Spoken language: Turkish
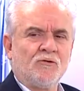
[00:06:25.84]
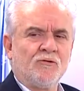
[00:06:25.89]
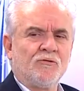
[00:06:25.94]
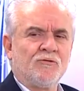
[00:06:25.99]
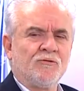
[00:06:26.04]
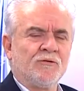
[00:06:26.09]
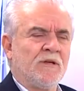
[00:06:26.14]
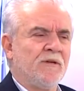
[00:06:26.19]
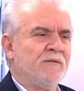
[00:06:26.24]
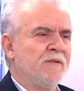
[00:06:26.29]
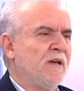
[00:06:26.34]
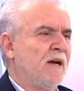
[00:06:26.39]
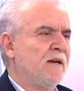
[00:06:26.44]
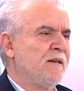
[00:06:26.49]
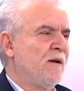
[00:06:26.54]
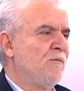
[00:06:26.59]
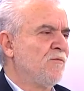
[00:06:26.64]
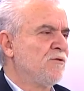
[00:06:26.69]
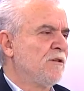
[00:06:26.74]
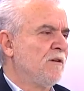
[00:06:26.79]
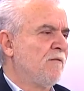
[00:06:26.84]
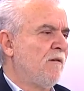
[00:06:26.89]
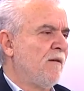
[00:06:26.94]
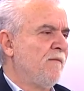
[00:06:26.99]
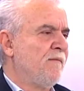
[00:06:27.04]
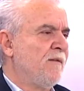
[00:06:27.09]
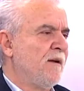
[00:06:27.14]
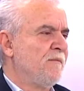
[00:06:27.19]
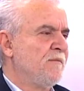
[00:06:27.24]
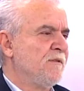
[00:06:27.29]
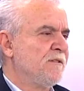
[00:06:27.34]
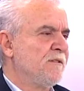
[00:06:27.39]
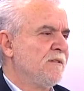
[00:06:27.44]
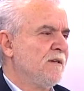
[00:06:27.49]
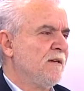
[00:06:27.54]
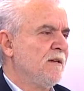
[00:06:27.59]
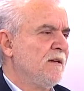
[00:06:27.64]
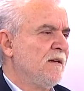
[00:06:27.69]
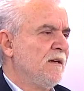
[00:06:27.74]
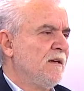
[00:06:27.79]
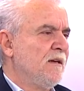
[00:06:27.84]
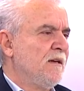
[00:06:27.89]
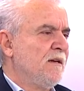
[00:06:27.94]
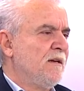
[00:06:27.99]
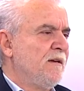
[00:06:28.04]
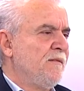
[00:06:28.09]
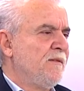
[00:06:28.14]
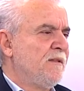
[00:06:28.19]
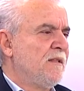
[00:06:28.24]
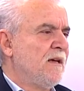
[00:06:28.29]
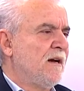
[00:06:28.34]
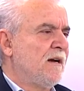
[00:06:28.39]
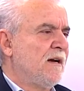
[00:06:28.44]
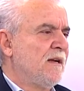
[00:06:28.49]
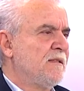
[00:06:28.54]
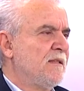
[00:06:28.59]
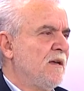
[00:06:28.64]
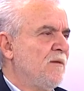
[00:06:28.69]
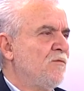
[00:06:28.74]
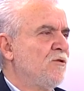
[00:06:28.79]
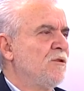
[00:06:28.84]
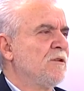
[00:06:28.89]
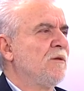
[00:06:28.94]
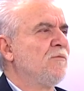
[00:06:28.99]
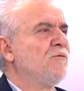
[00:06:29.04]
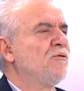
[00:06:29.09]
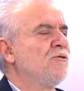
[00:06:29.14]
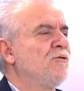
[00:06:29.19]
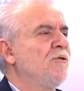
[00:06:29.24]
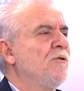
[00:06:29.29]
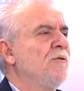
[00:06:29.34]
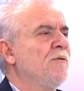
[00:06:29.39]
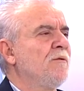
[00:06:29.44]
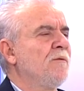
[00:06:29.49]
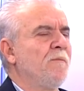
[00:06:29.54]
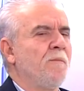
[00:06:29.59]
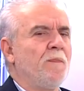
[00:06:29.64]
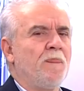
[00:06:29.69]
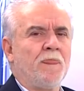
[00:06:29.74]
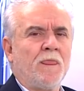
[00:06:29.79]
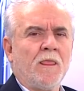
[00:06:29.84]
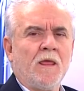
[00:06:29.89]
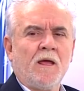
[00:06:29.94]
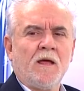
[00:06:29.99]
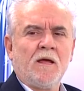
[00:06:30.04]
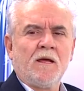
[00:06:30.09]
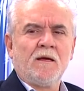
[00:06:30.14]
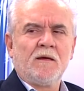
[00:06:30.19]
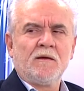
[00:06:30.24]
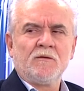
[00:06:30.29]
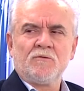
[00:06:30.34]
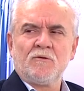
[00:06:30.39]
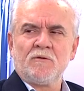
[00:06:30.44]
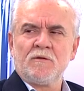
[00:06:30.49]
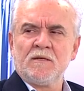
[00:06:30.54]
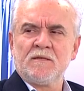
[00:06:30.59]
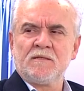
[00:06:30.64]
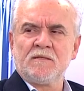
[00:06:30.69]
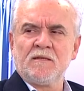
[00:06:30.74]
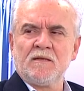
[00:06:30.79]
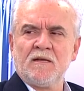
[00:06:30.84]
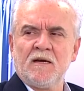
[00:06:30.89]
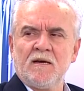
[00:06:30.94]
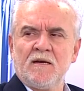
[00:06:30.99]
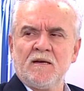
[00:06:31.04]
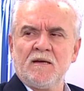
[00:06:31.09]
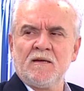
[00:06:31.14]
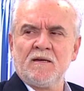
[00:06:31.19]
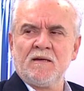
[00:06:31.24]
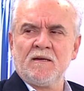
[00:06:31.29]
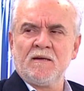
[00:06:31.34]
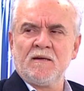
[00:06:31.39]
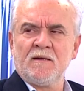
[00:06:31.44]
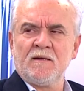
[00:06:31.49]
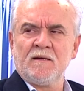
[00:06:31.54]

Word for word: sorulduğunda bir Vida aynen bu cevabı vermişti. Bir Vida hakikaten burada mutlu. Dolayısıyla ee,